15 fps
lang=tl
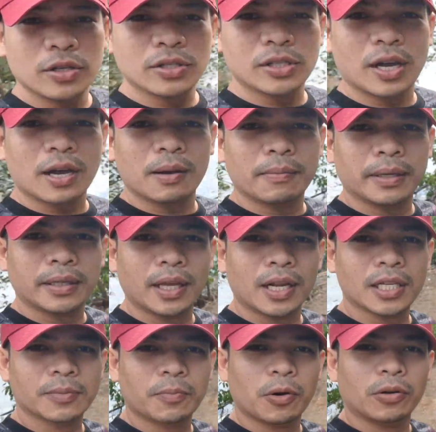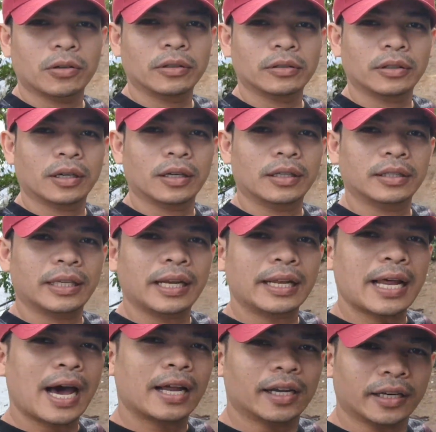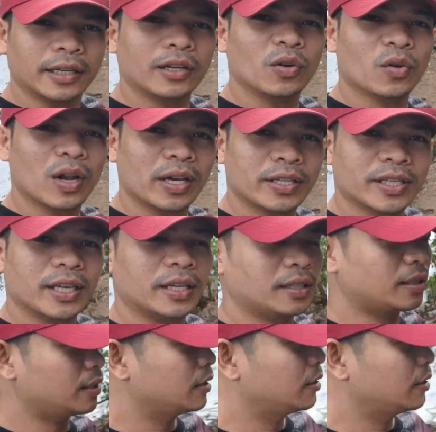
sa madalas pong ah, dinadaanan ni Lola Ising.